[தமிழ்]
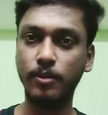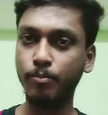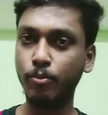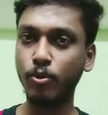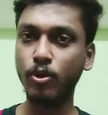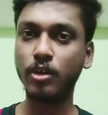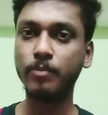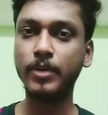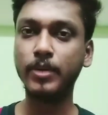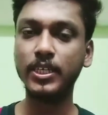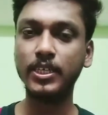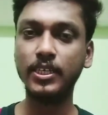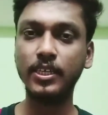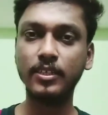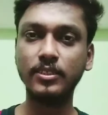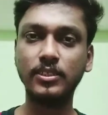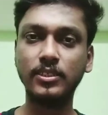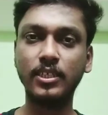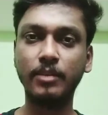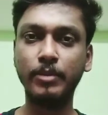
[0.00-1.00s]
போகிற மாதிரி
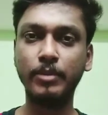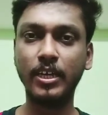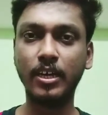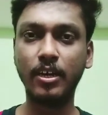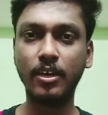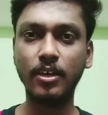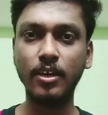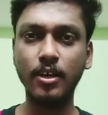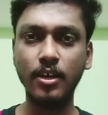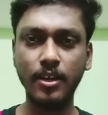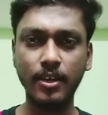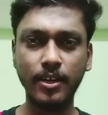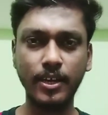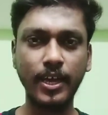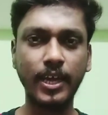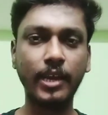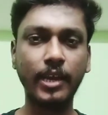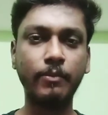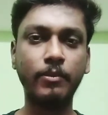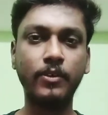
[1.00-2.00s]
இருந்துச்சு அப்படின்னா
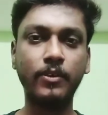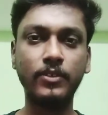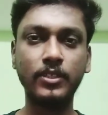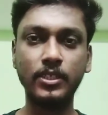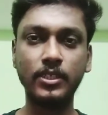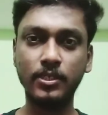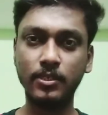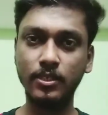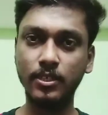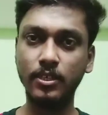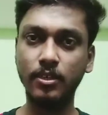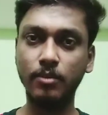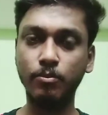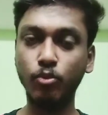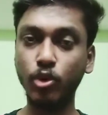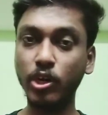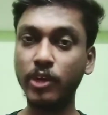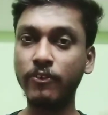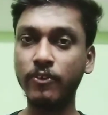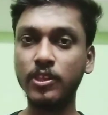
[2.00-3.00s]
நிறைய பேர் வந்து
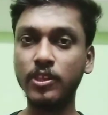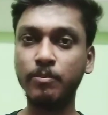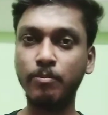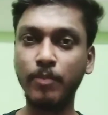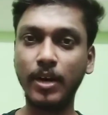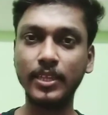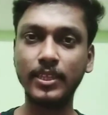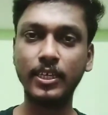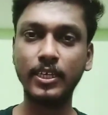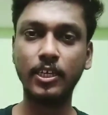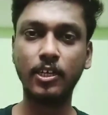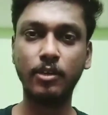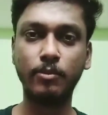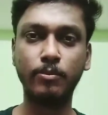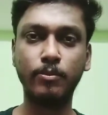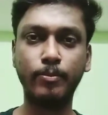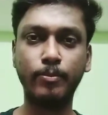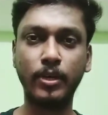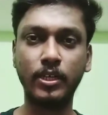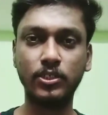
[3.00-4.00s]
முடிவை வந்து மாற்றிக்கிட்டு
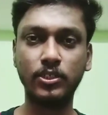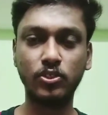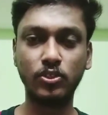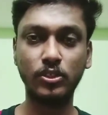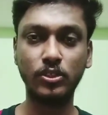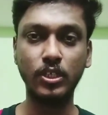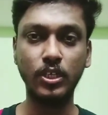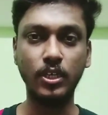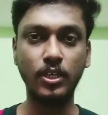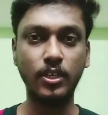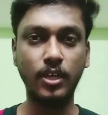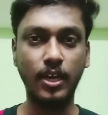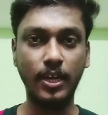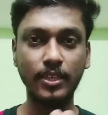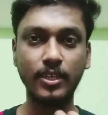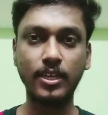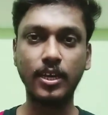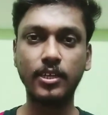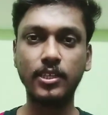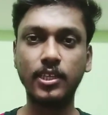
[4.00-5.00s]
இருப்பாங்க ஸோ
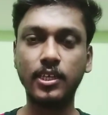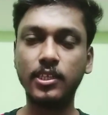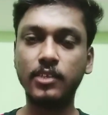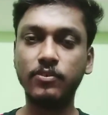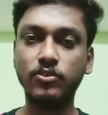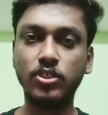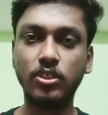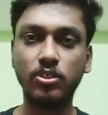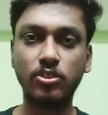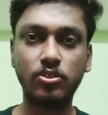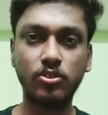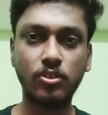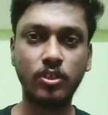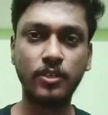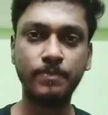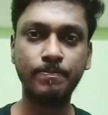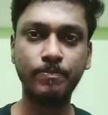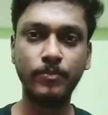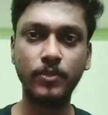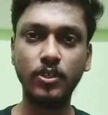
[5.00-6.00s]
அதுக்காக தான் இந்த விஷயத்த
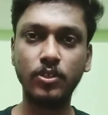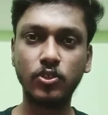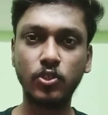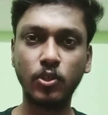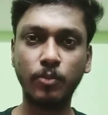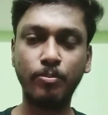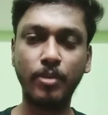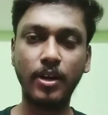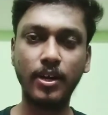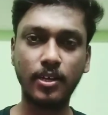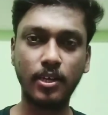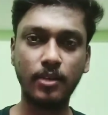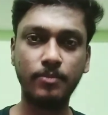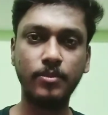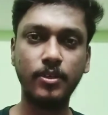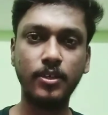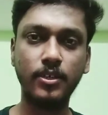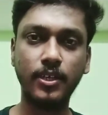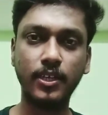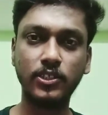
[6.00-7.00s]
சொல்கிறேன் ஸோ
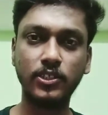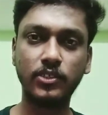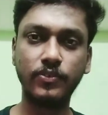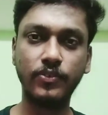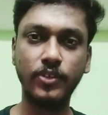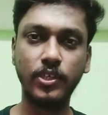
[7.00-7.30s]
பார்க்கலாம் நெக்ஸ்ட்